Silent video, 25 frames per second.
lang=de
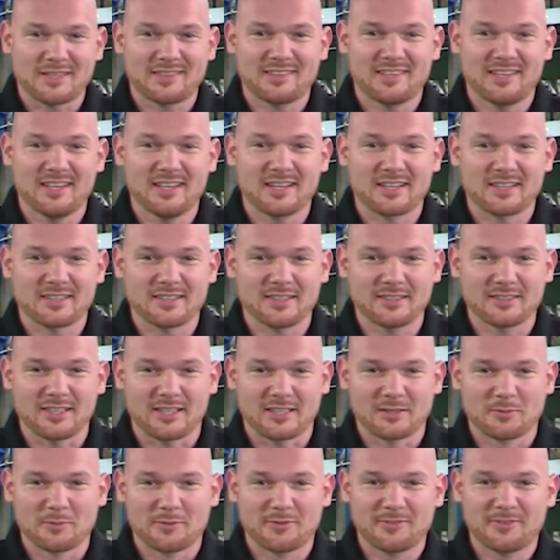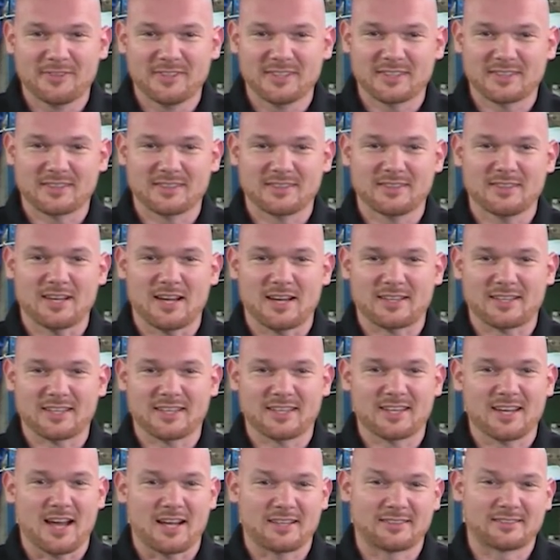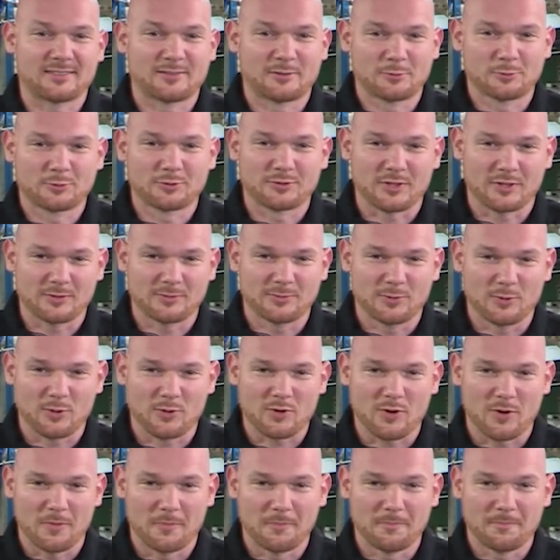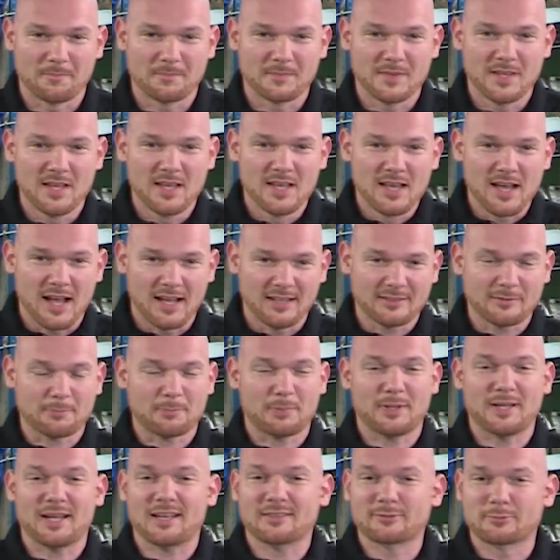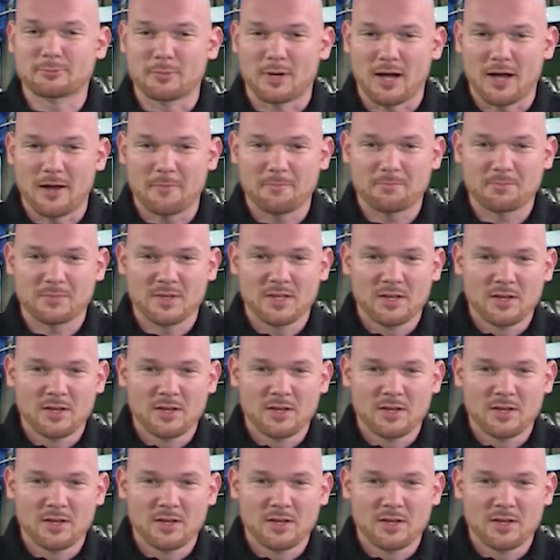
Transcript: Materie in einem vierten Aggregatzustand vorkommen als Plasma.